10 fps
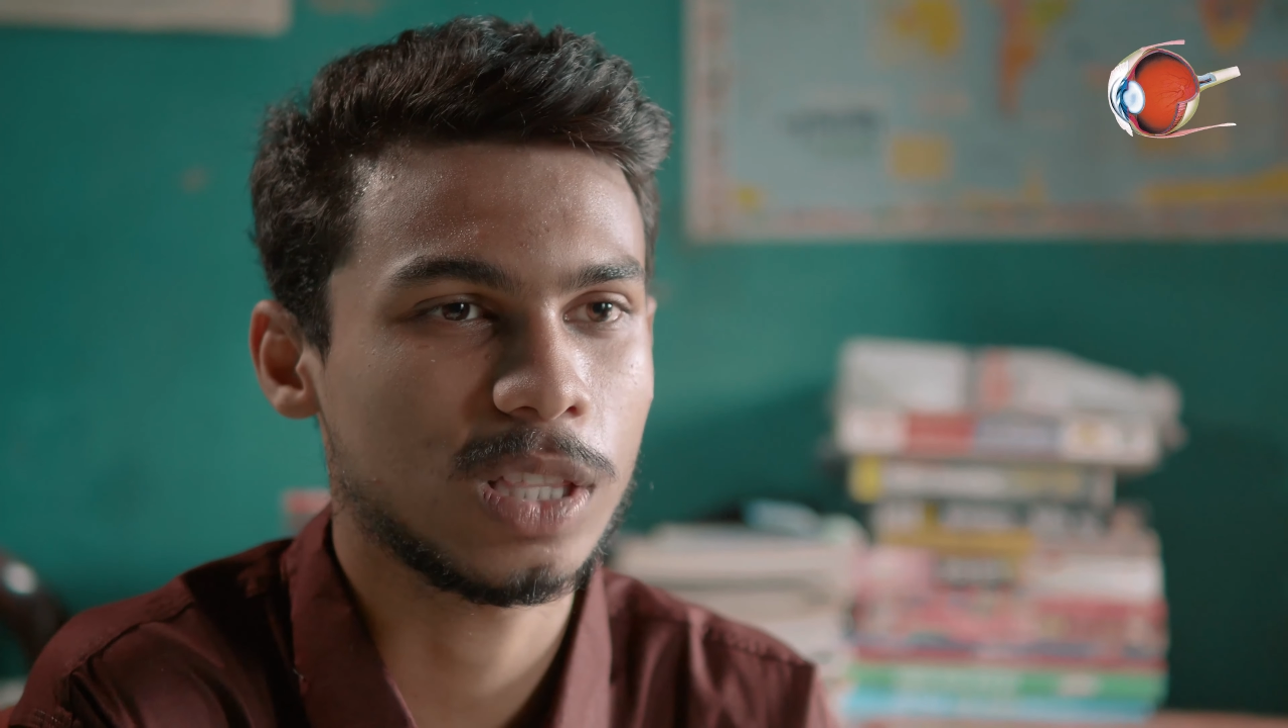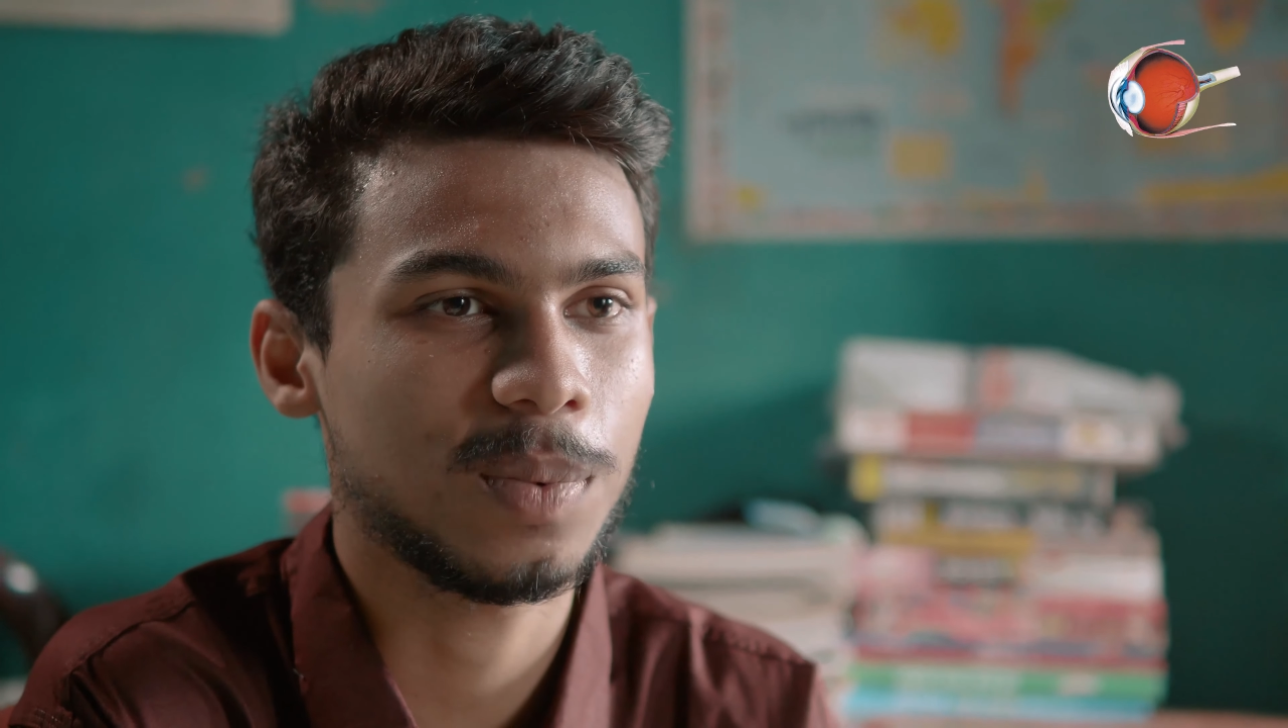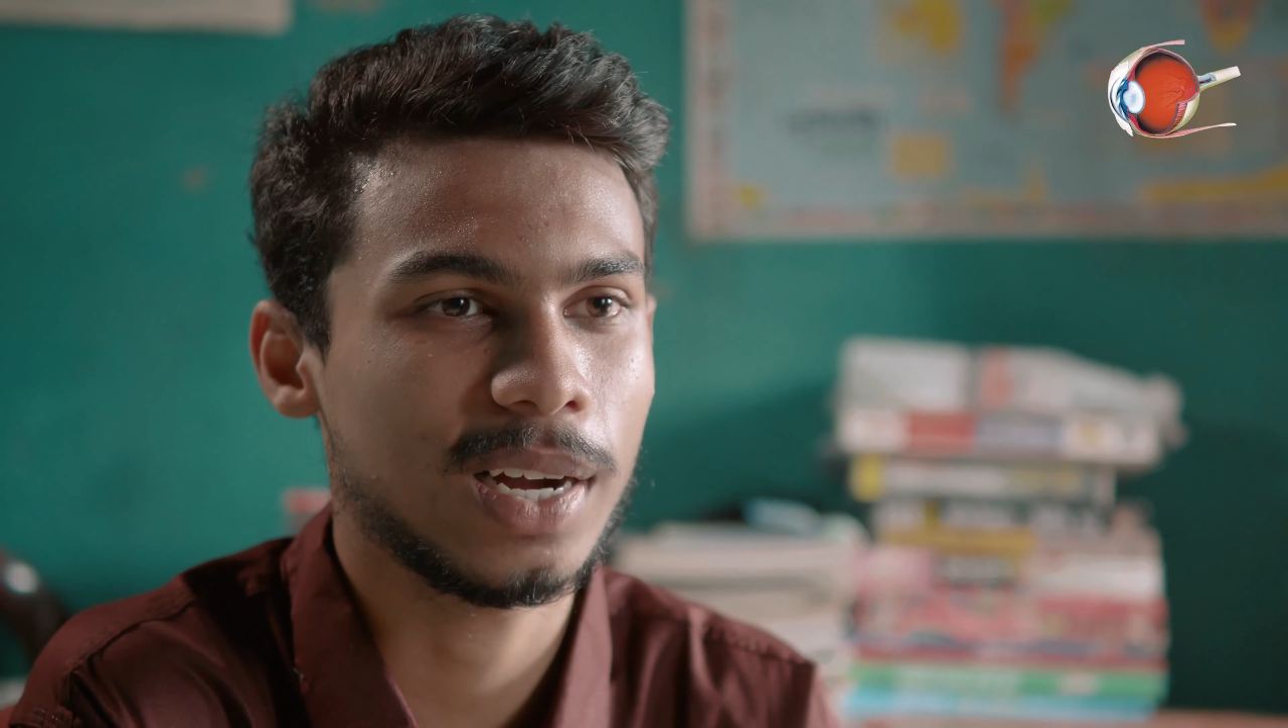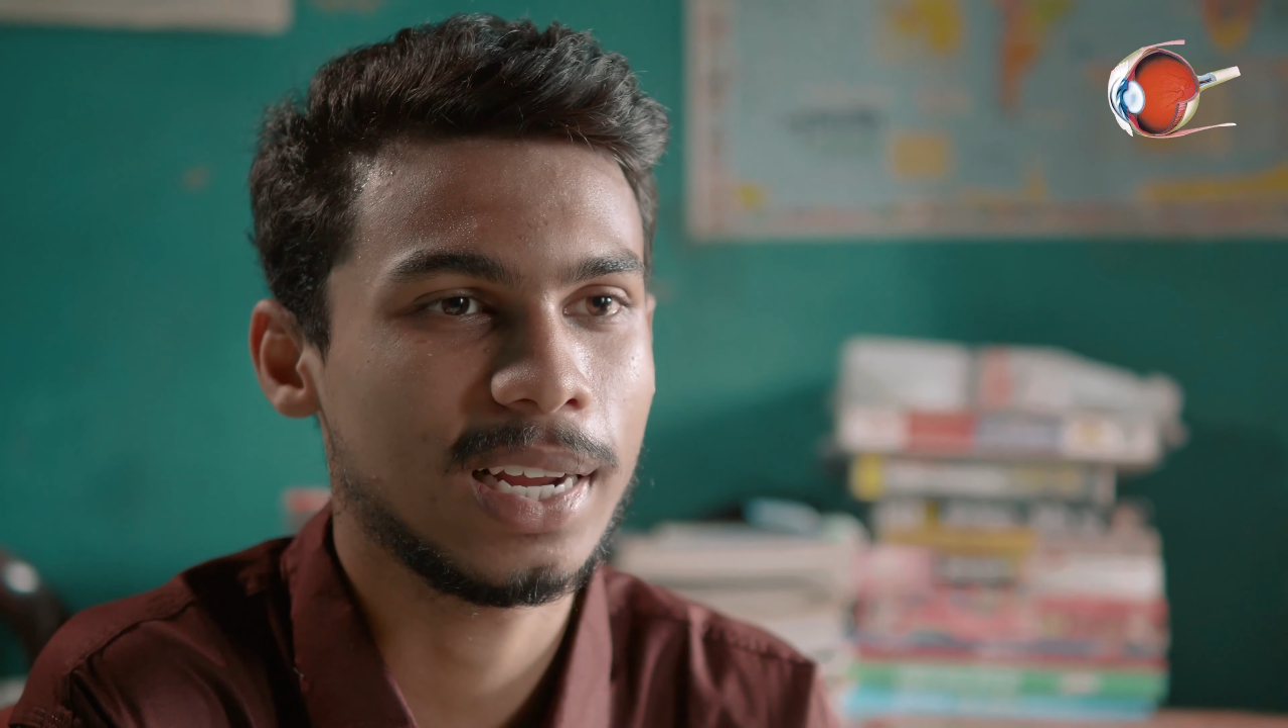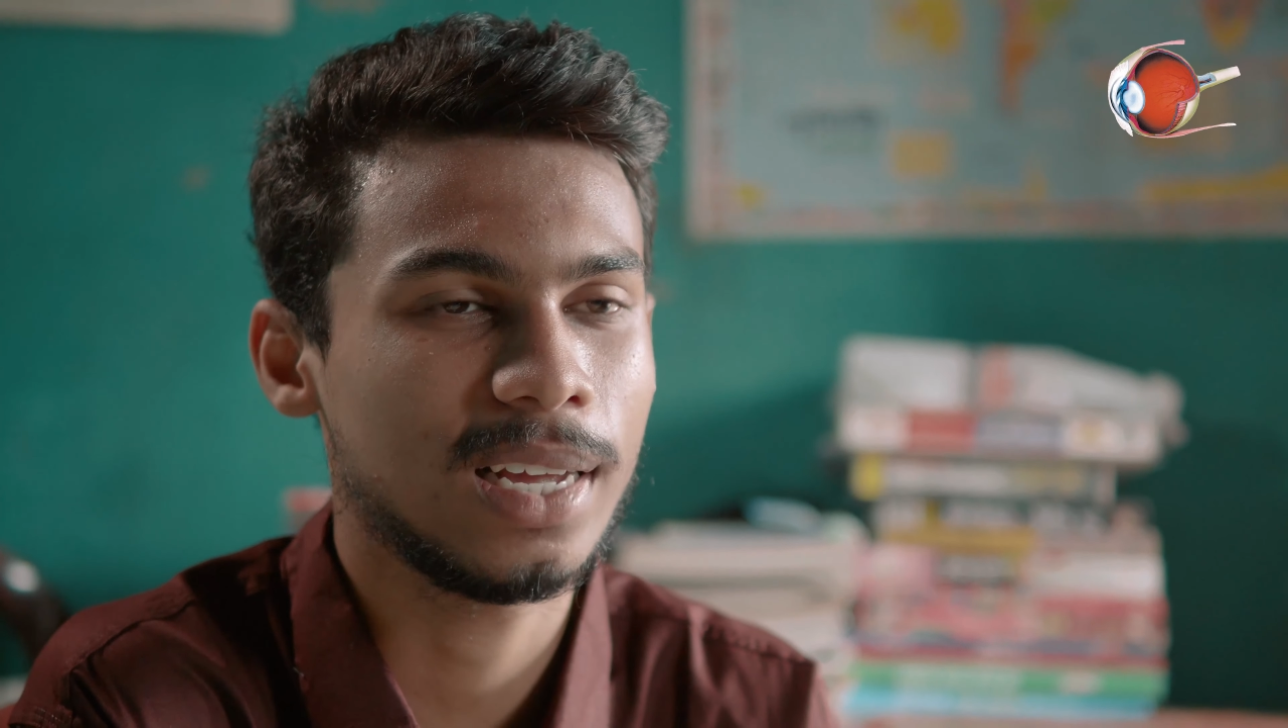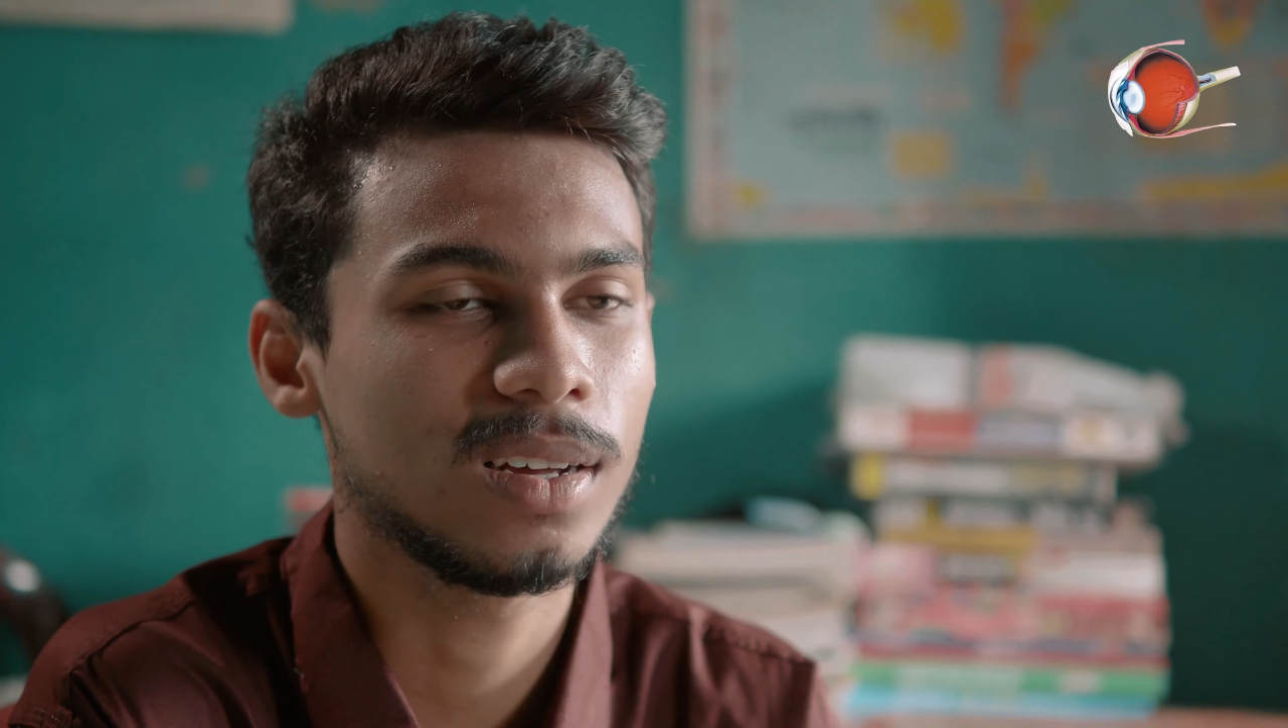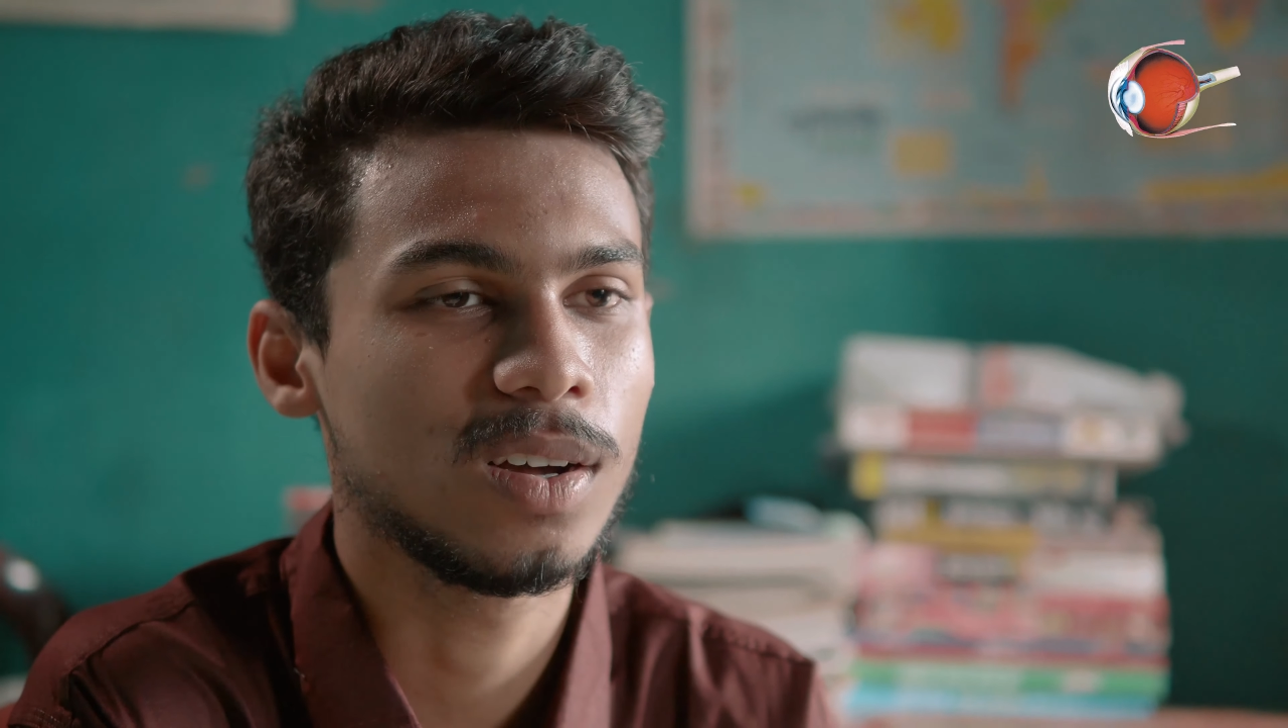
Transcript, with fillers: করতে পারিনি